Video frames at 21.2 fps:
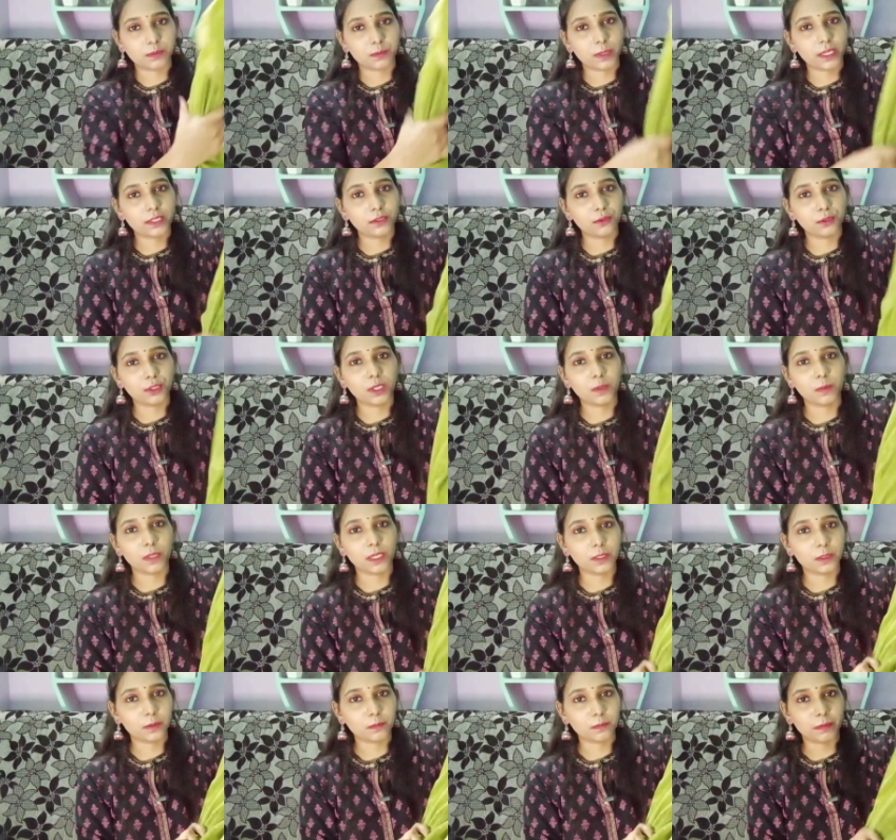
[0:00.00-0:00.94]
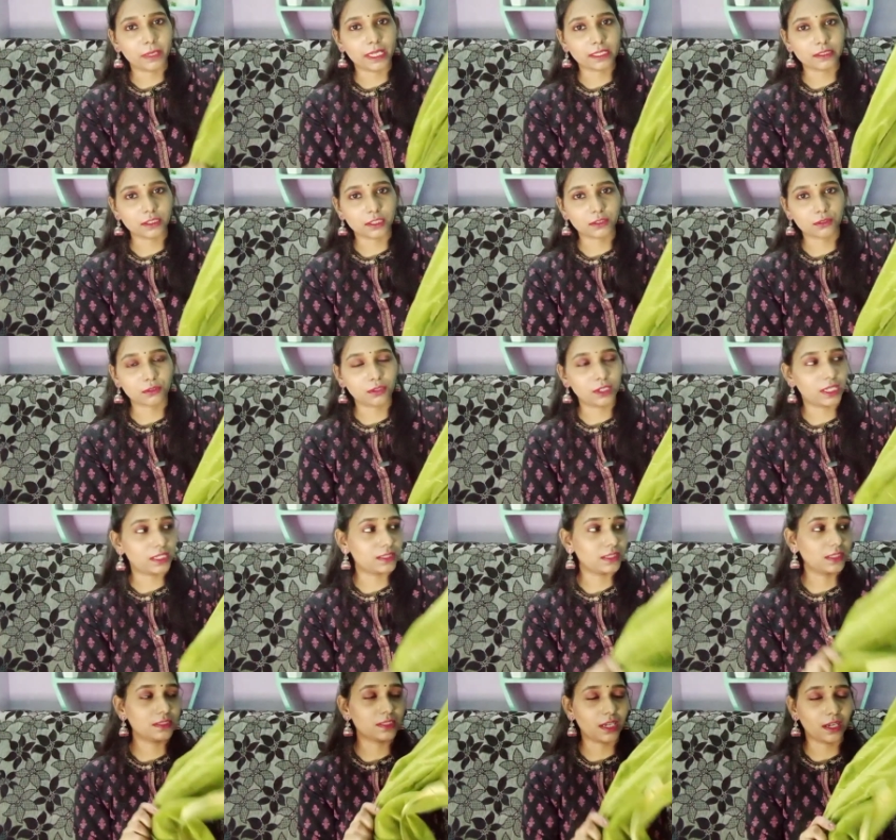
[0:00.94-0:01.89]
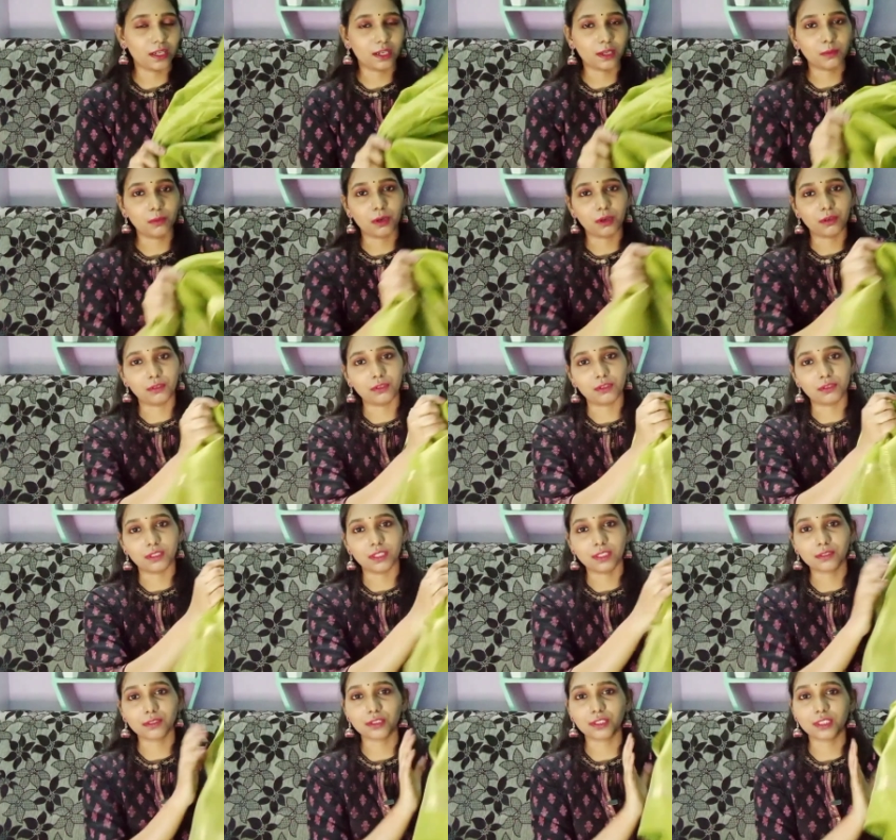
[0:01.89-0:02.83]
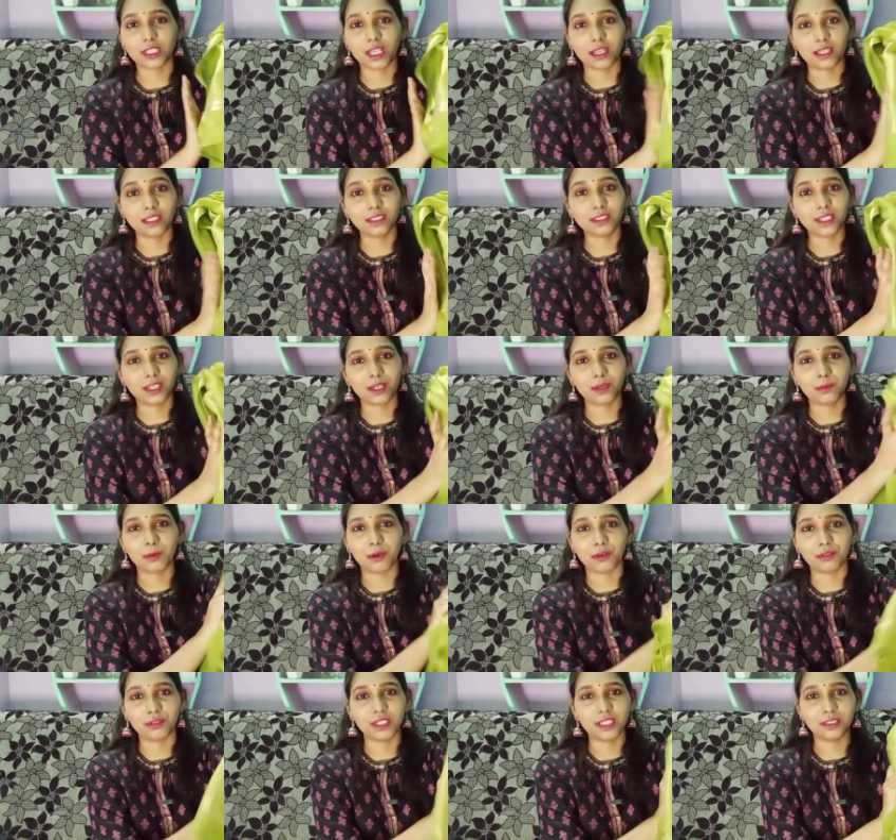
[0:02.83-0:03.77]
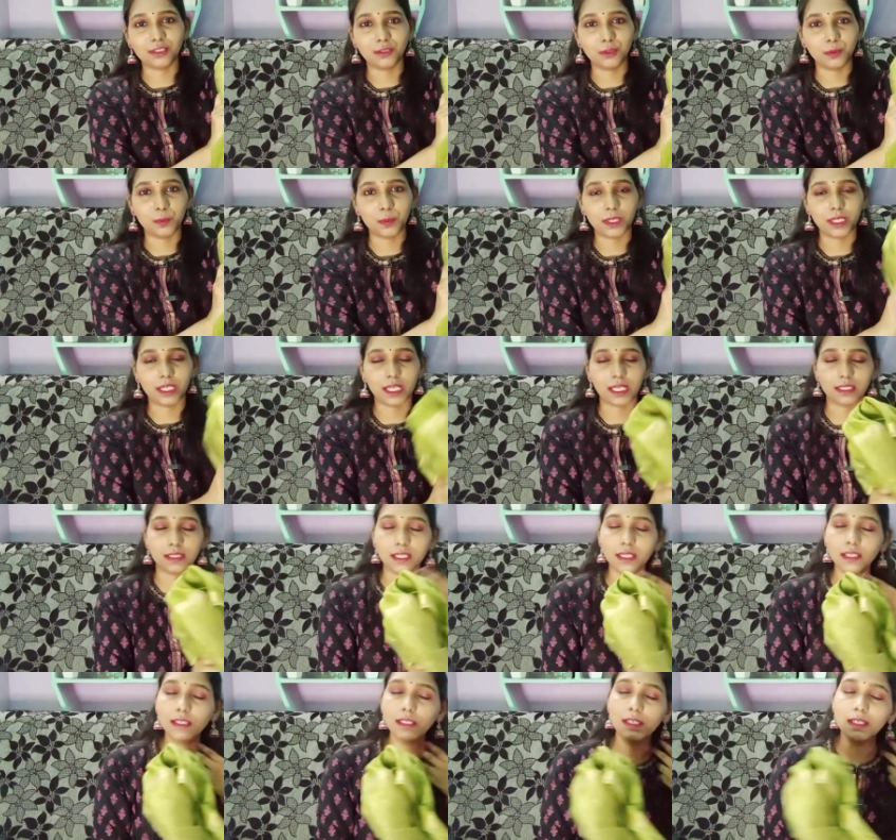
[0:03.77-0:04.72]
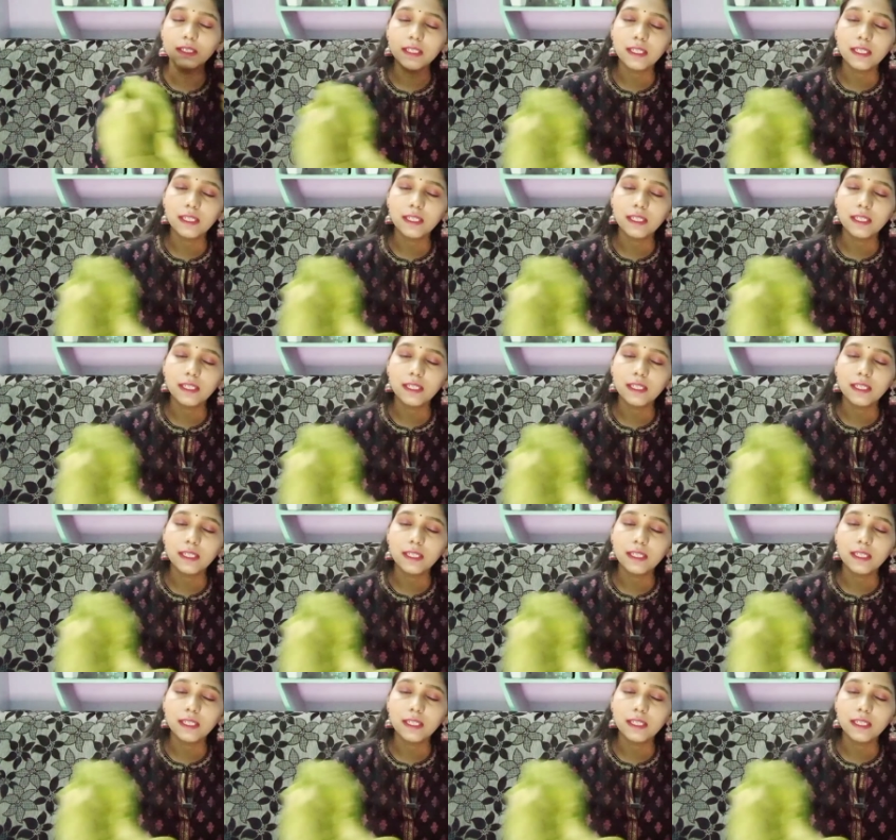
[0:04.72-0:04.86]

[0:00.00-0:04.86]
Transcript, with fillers: సెట్స్ పైన కూడా మనం మ్యాచ్ చేసుకోవడానికి చాలా బాగుంటుంది సో చాలా చాలా బాగుంటుంది దుప్పట్టా అయితే